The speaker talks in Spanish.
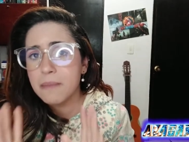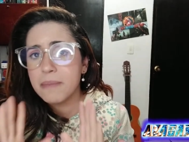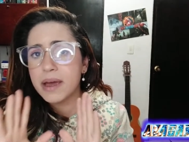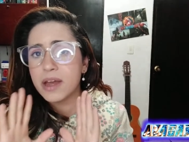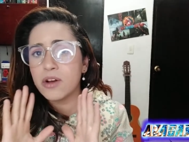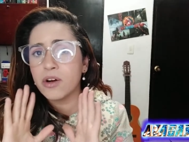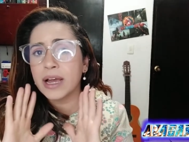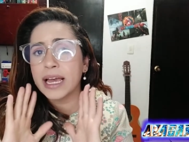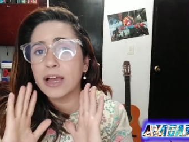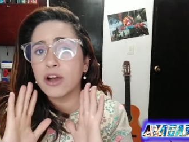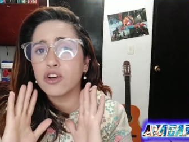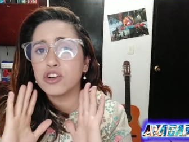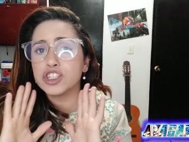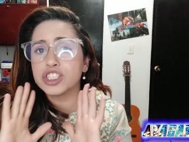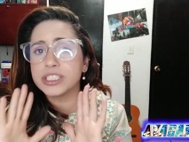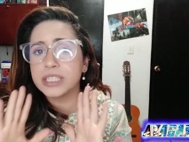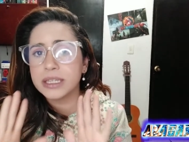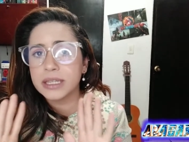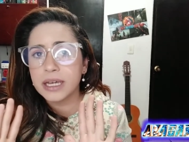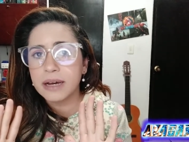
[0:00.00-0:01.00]
pero que
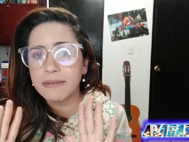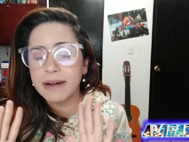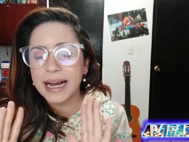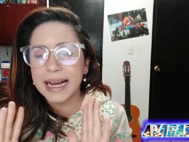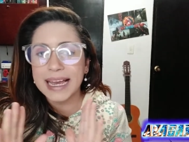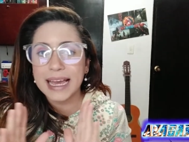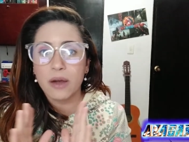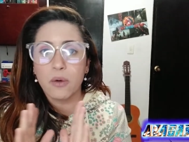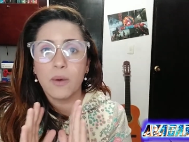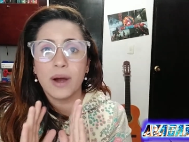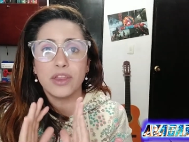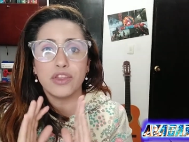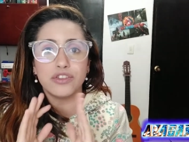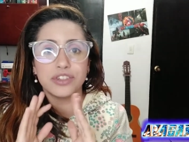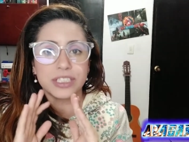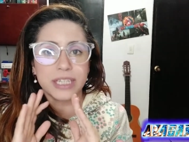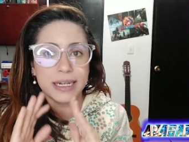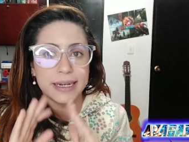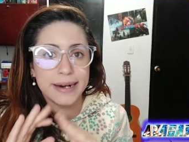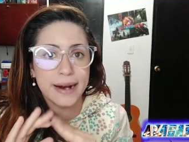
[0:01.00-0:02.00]
constataba que
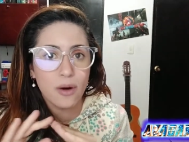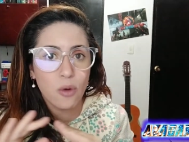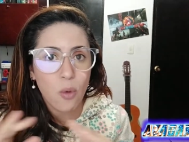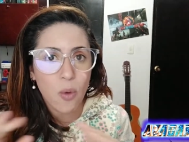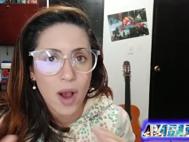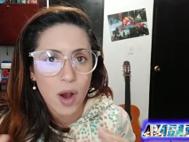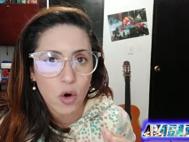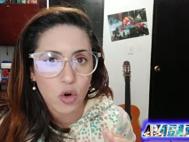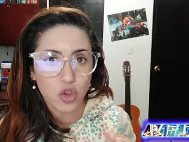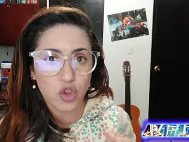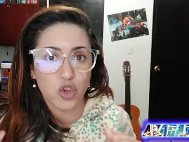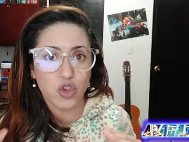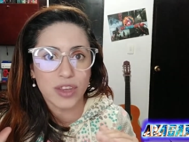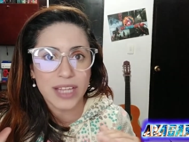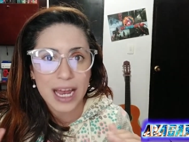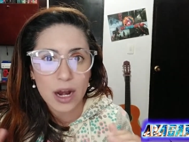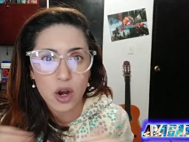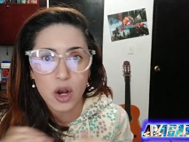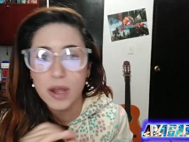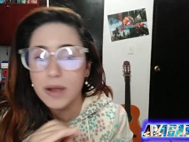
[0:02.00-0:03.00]
cuando saliera el juego
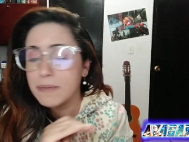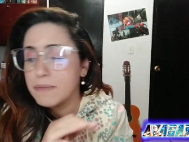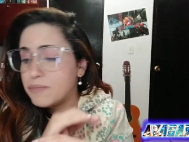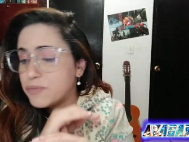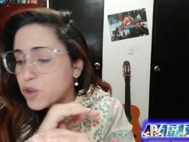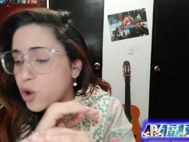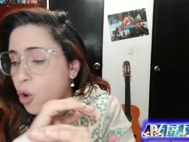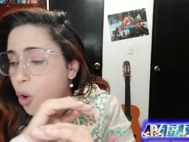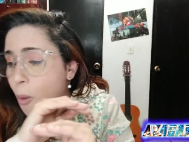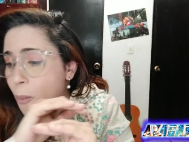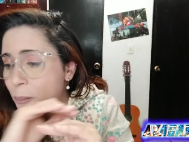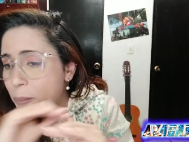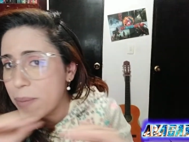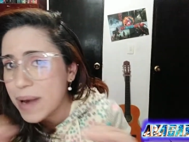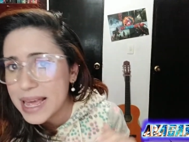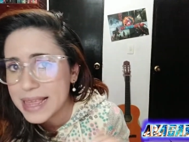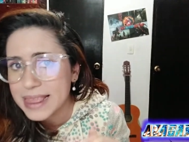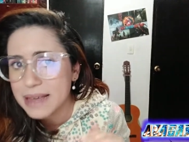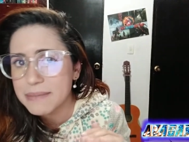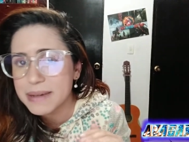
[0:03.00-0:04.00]
total
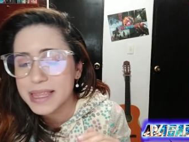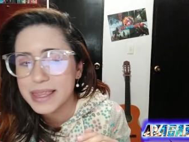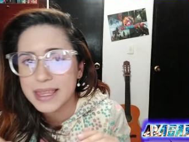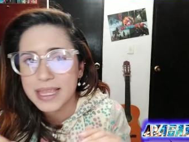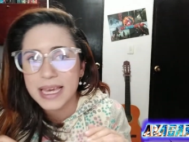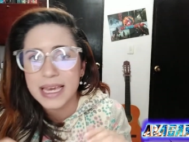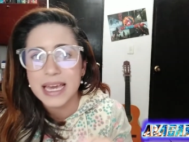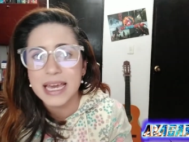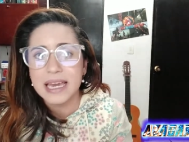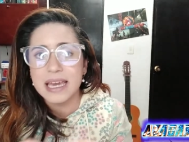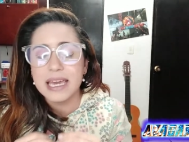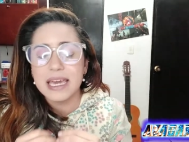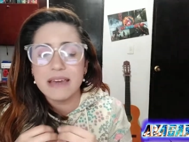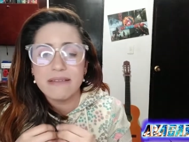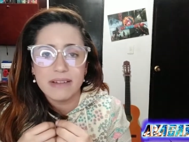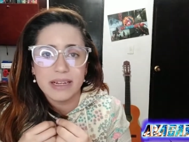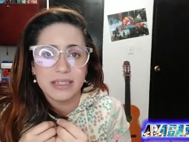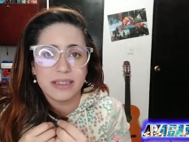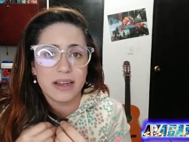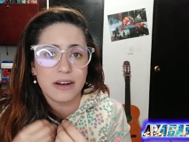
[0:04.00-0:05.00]
completamente y
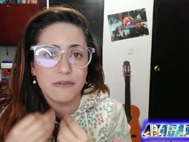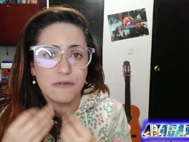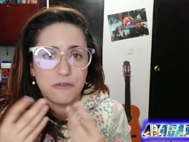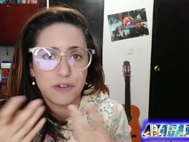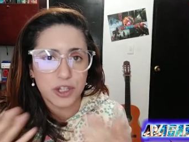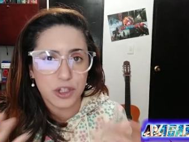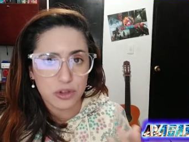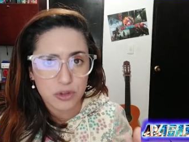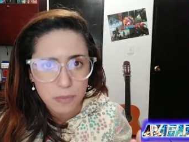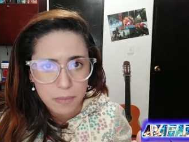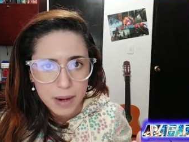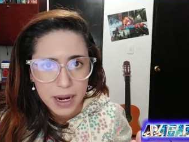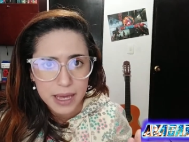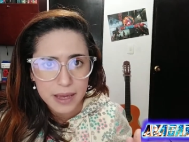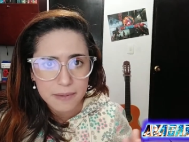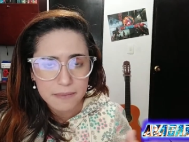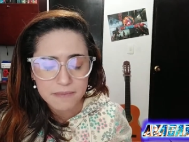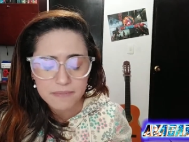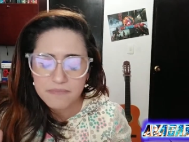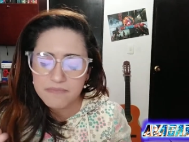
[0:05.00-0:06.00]
va a ser free to
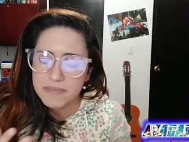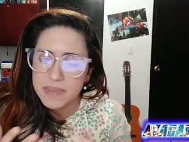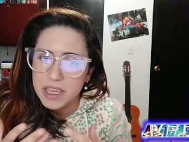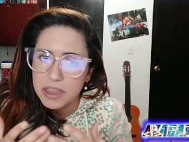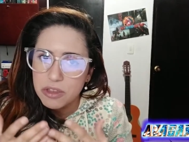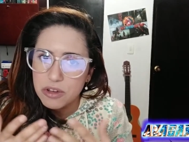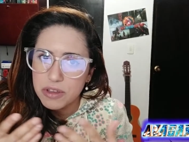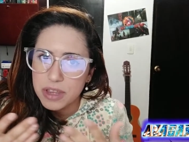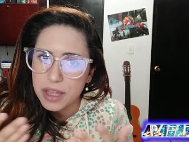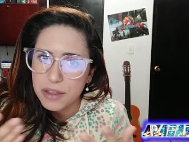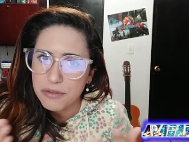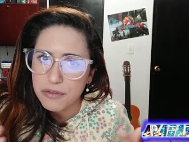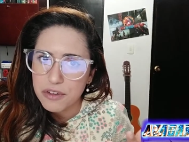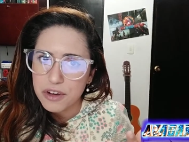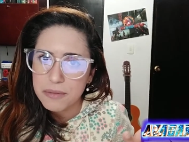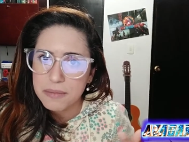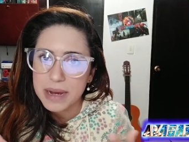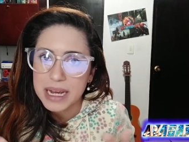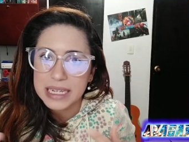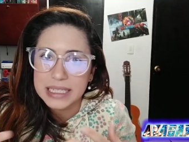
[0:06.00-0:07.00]
play. De todas
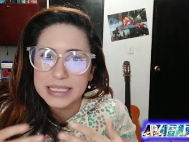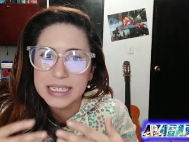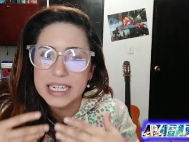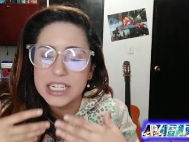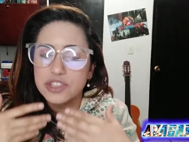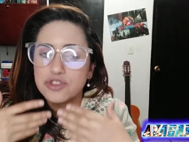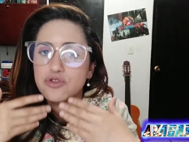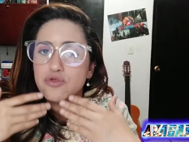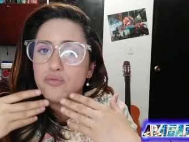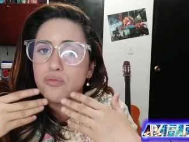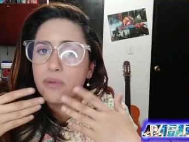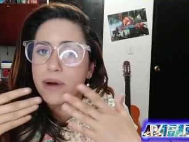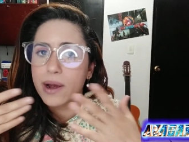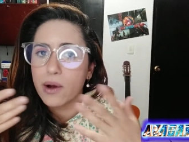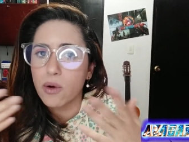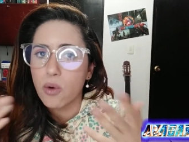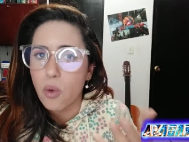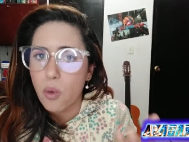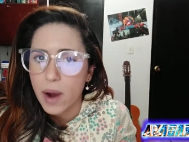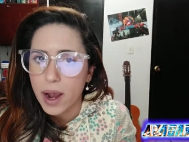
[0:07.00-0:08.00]
formas, es un
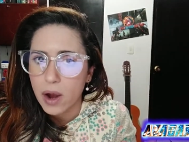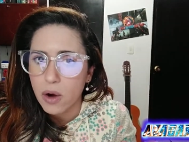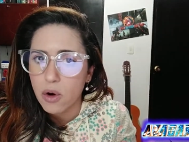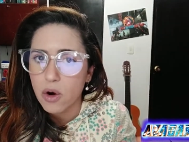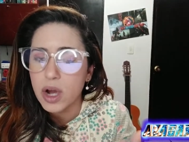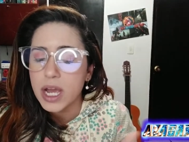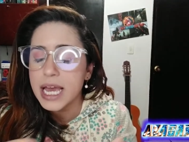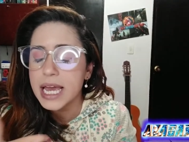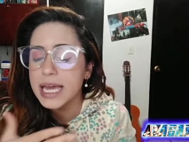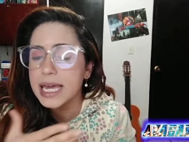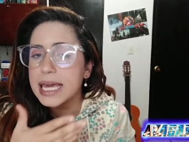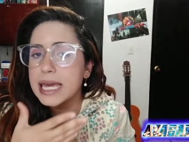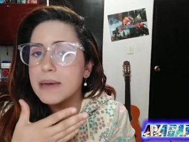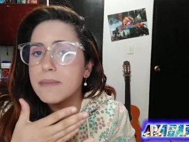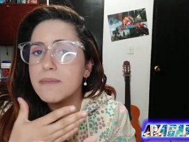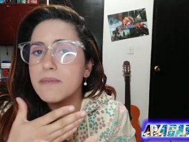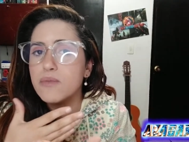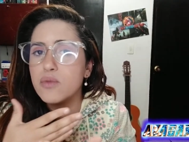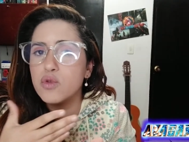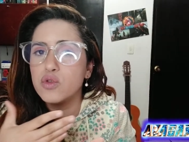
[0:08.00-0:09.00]
buen juego y
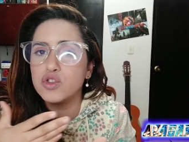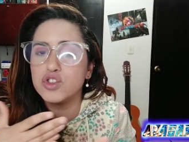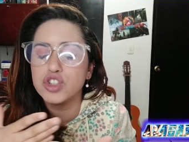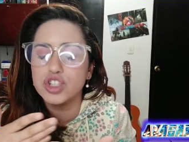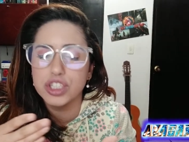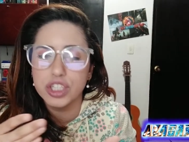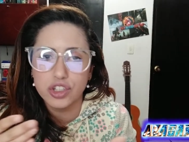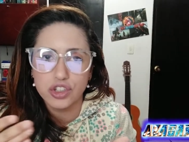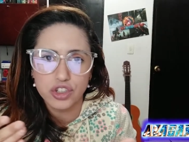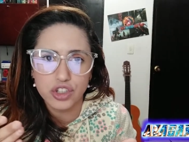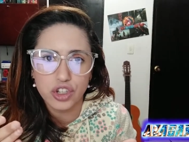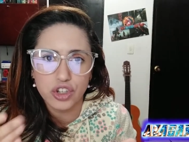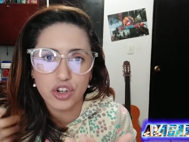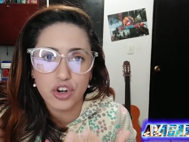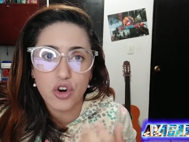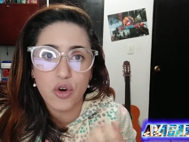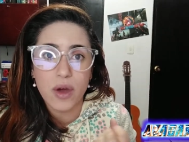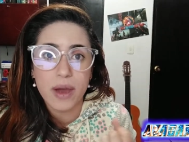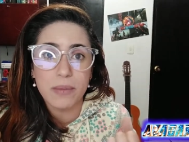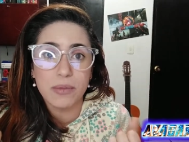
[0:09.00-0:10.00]
muchos de
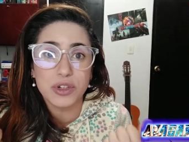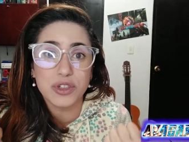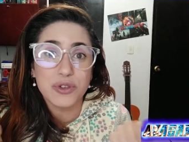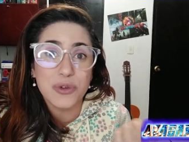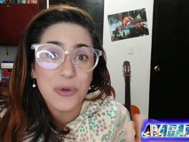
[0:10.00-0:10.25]
nosotros lo hemos